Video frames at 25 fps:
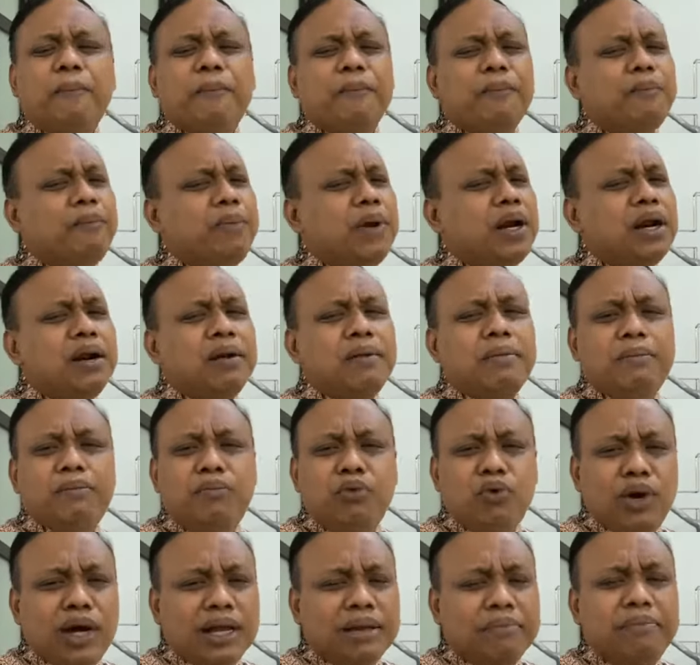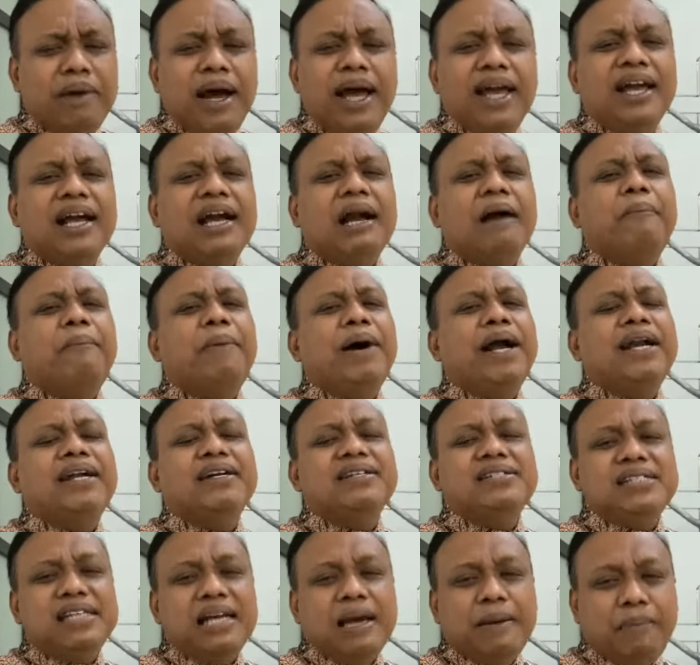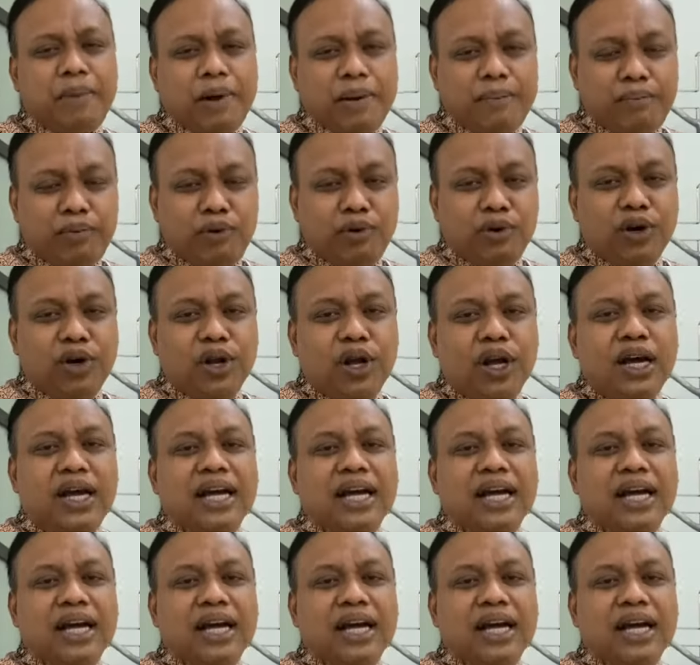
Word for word: berbuat baik kepada siapapun